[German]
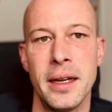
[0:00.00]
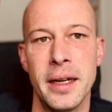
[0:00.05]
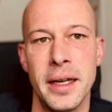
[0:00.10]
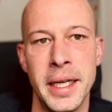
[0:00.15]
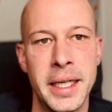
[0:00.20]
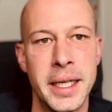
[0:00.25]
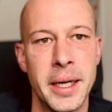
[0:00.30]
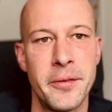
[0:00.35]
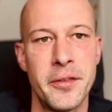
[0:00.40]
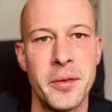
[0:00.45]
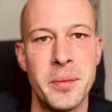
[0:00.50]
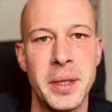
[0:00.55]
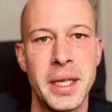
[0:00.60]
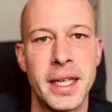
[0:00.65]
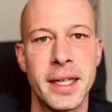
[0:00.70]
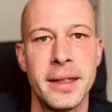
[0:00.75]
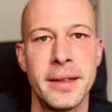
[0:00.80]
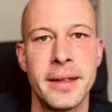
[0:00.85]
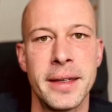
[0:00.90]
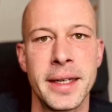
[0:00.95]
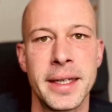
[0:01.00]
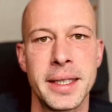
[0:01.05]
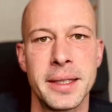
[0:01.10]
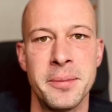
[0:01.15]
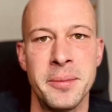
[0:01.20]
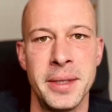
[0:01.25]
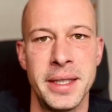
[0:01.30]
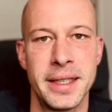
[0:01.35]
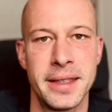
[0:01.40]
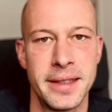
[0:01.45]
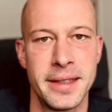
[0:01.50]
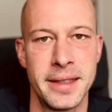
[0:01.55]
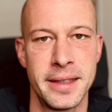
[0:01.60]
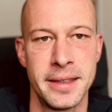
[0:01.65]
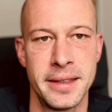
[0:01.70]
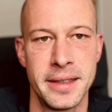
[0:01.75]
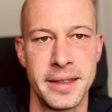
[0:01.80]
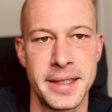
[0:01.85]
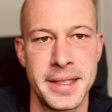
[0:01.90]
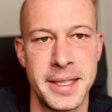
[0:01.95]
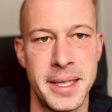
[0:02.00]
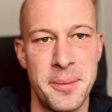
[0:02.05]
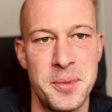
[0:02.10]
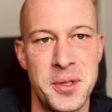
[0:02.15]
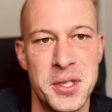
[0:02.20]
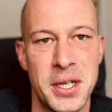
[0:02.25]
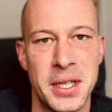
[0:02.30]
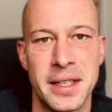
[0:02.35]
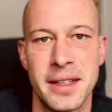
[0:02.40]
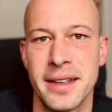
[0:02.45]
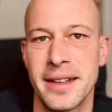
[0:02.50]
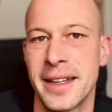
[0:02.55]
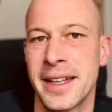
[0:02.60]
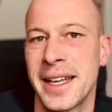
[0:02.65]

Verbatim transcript: Ich habe für mich entdeckt, mit Snapchat